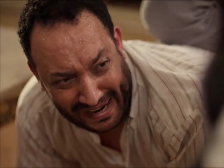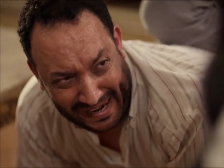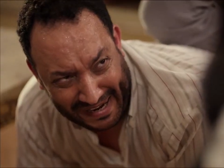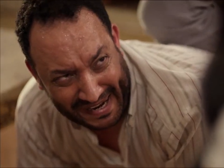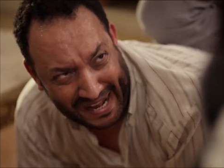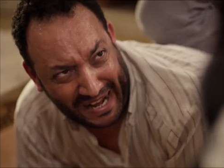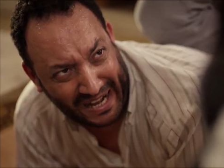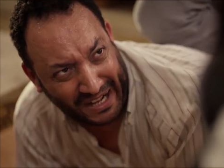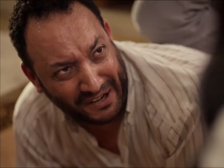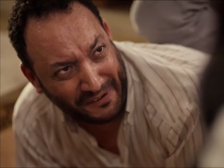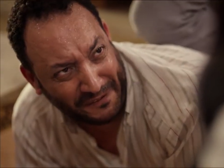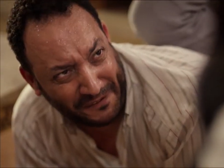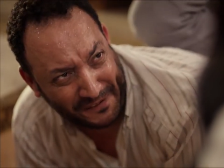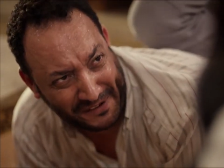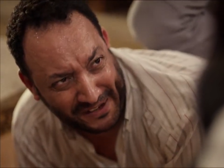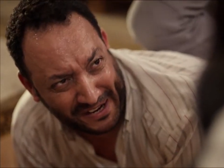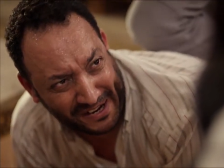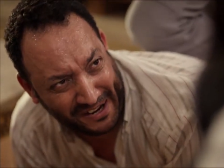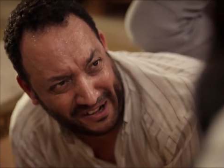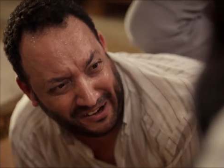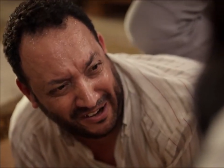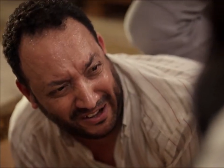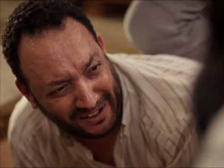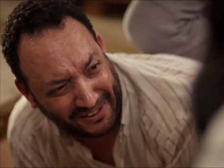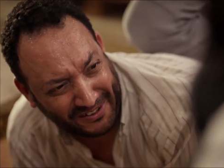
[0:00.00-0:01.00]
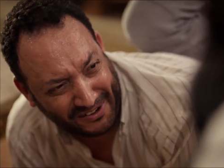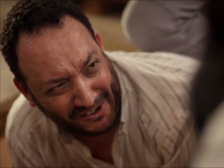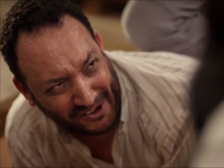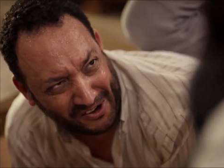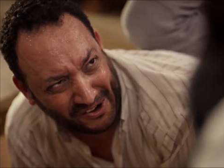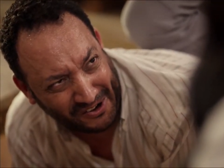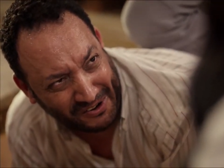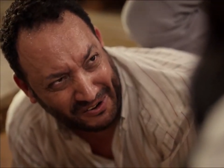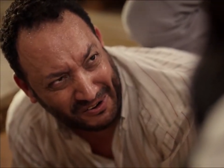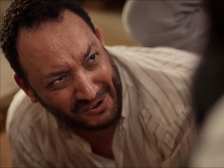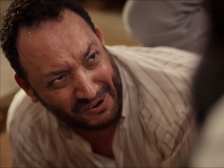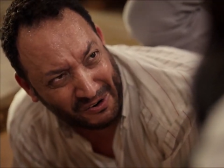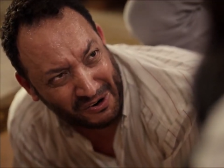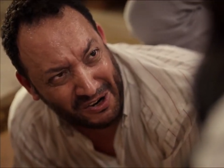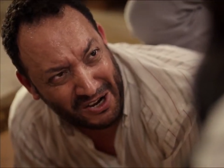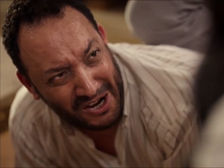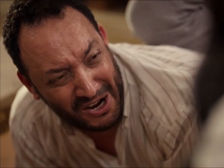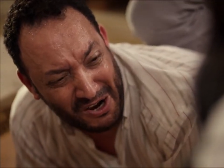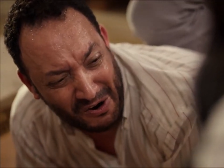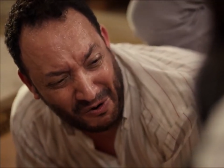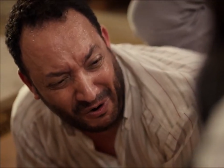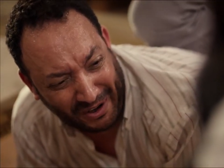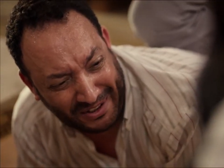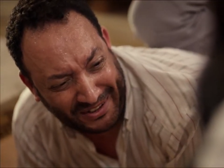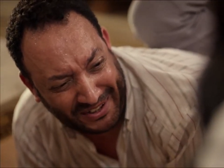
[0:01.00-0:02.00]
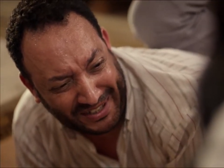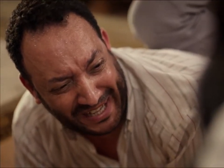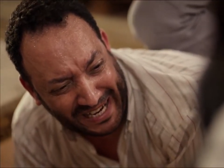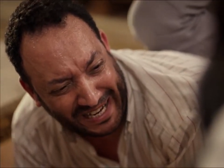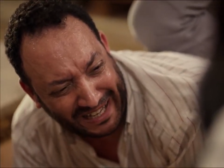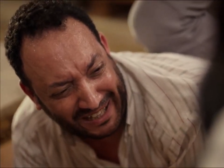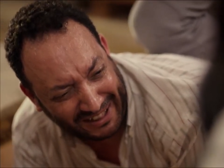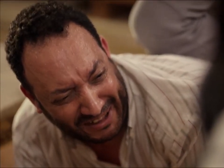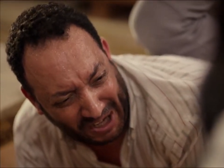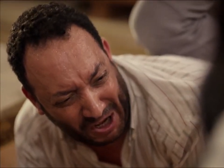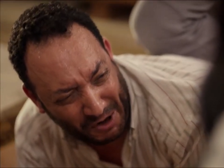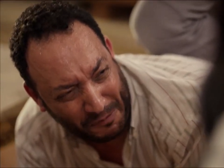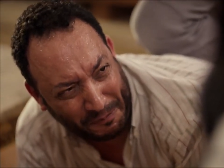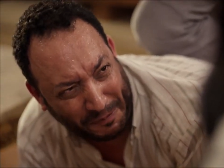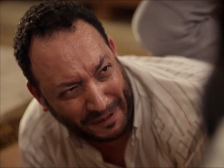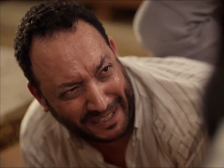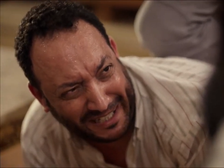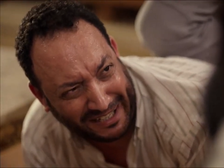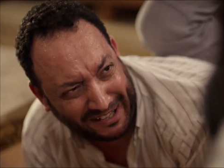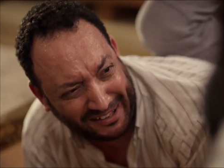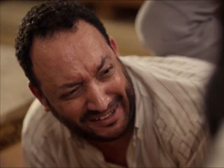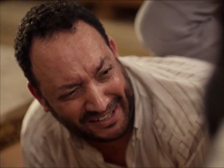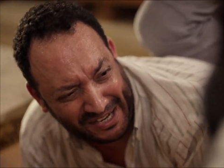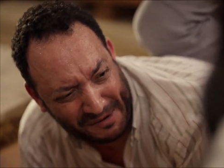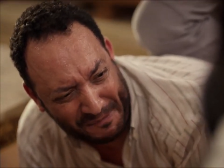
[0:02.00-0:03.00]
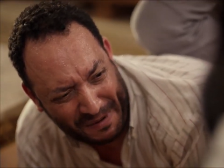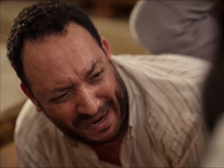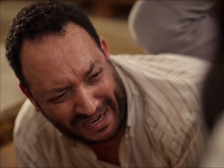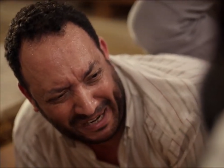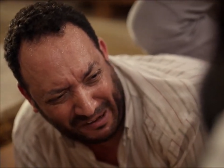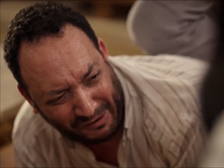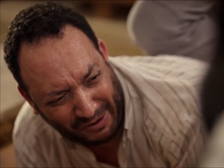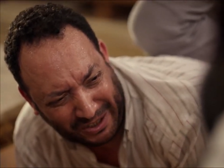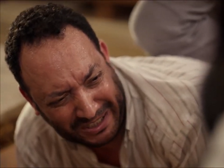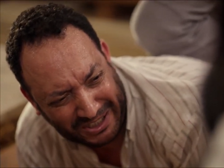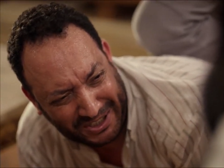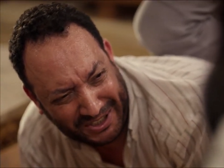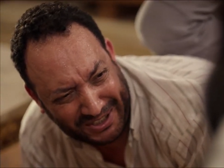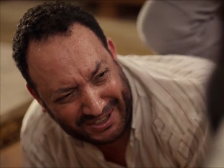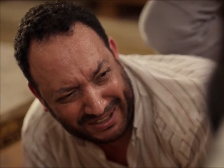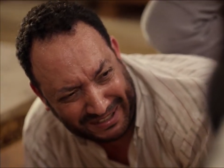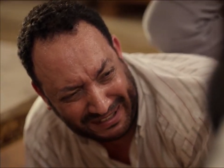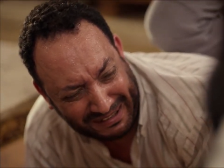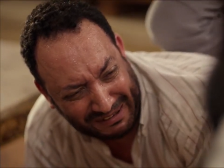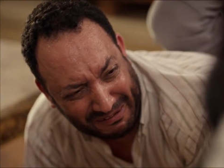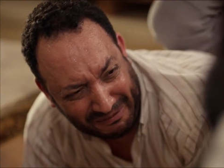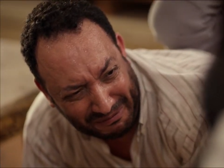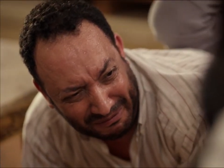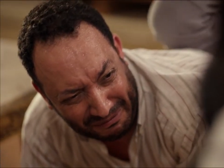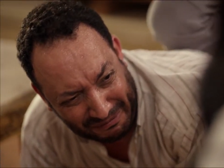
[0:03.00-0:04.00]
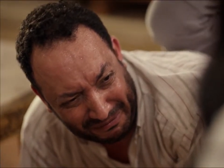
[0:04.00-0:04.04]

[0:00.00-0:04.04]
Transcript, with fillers: انا عارف ان انا غلطان واستاهل ضرب الجزم على وشي